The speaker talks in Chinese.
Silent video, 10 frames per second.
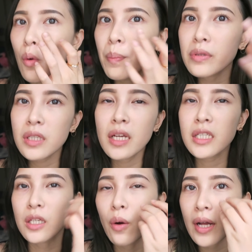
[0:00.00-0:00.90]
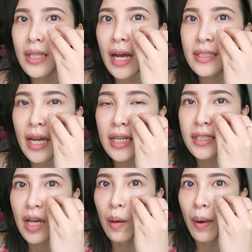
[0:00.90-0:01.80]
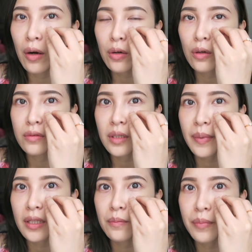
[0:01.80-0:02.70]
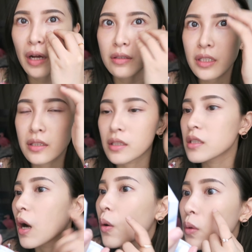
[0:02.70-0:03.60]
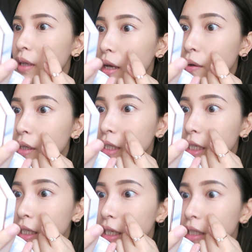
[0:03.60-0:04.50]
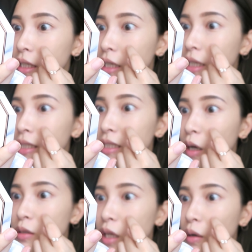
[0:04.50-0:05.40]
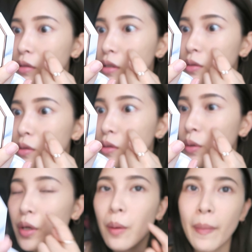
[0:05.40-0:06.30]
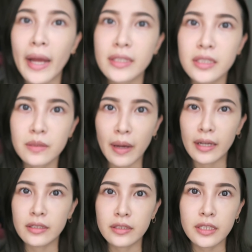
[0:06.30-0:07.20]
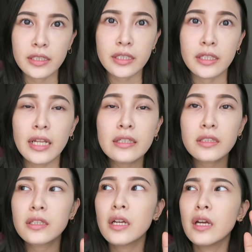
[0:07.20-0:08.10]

我不是很喜欢它在小毛孔这边表现的效果，它有一点点小小的，就是会有白芝麻的情形，但是